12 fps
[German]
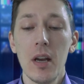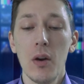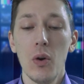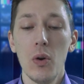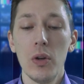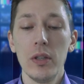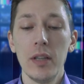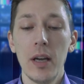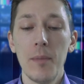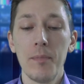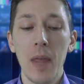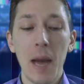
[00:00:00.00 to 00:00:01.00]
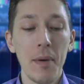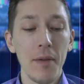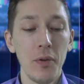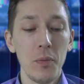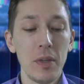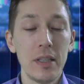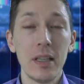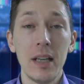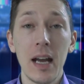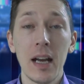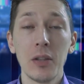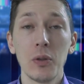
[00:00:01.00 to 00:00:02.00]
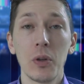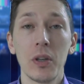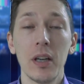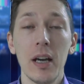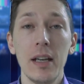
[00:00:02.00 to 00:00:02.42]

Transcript: Und ähm, aber für mich Lagaduk,